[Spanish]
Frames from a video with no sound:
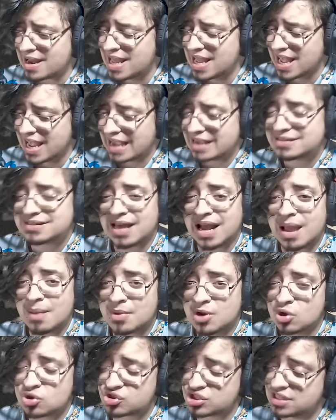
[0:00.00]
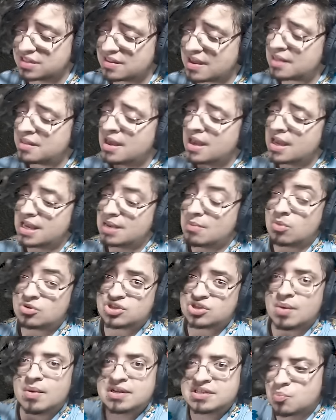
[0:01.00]
está la velocidad. Y vamos
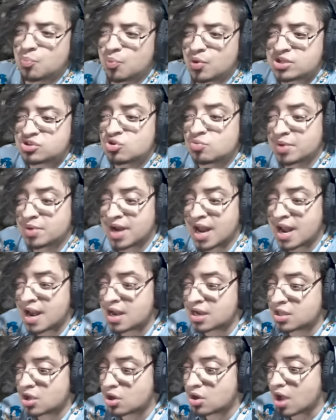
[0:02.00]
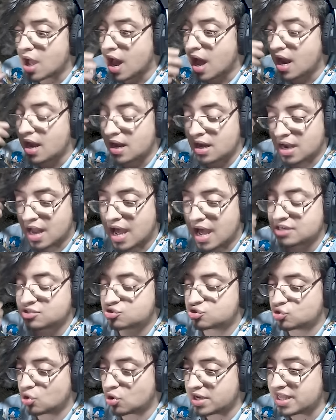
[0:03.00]
a ver si puede superar al, al, al
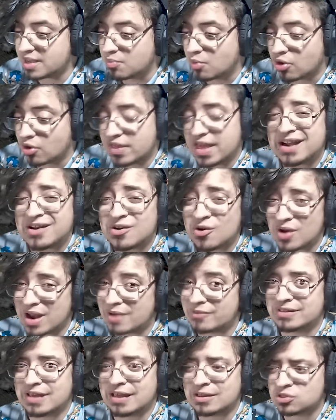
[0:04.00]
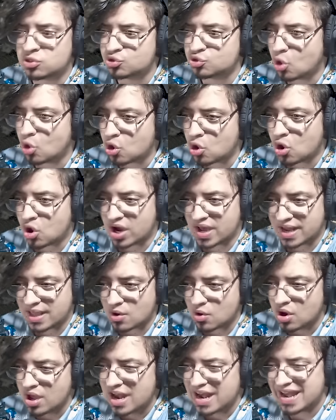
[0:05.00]
Sonic moderno. La verdad no lo
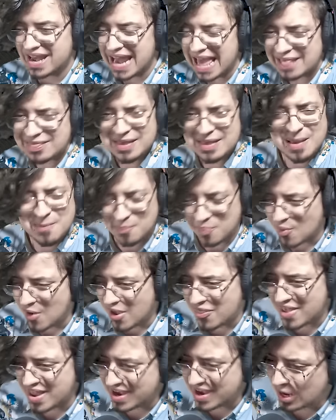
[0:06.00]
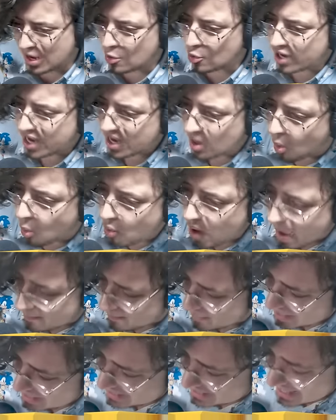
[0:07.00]
creo. Nadie puede recorrer una
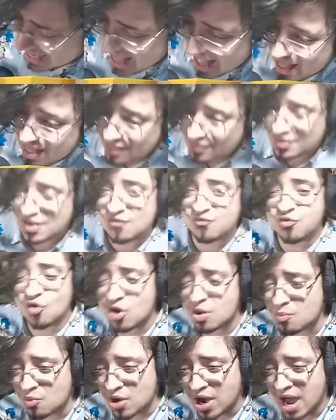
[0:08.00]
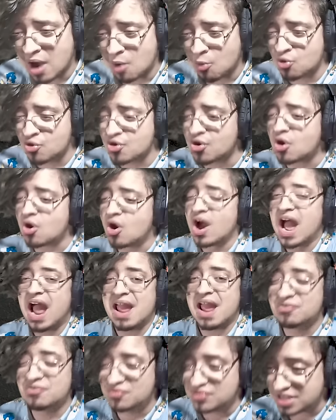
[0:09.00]
pista de Fórmula 1
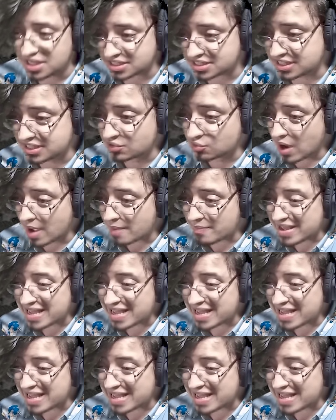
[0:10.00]
en 19